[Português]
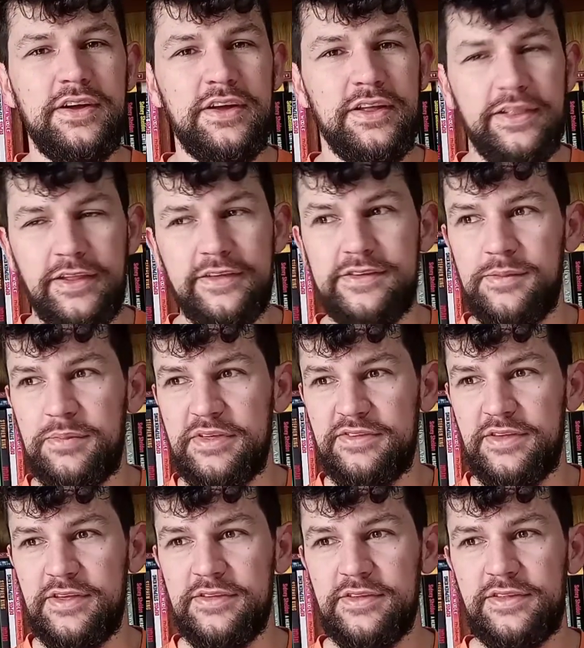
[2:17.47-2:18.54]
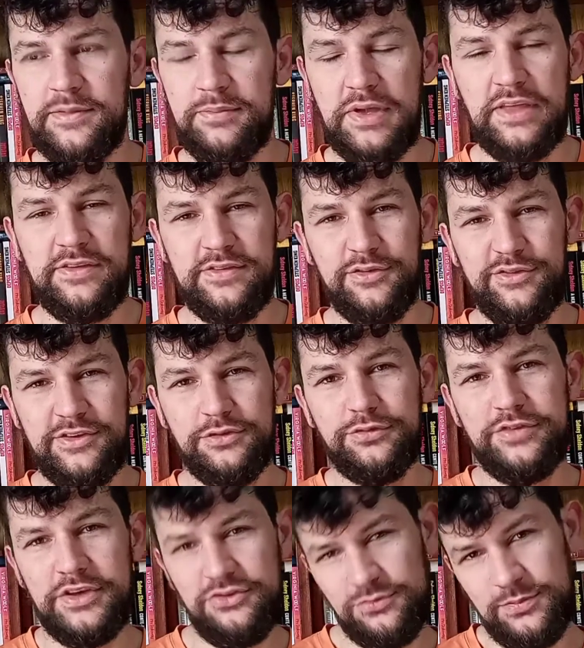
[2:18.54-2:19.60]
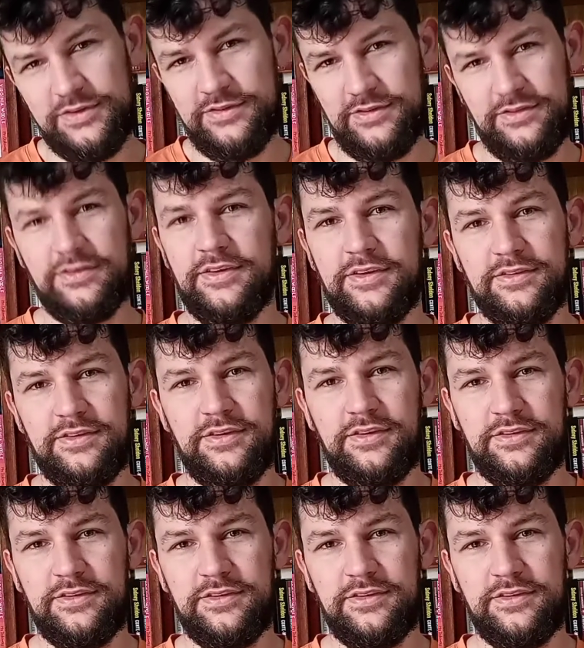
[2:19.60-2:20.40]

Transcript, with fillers: nessa pesquisa, também estão sendo vítimas desse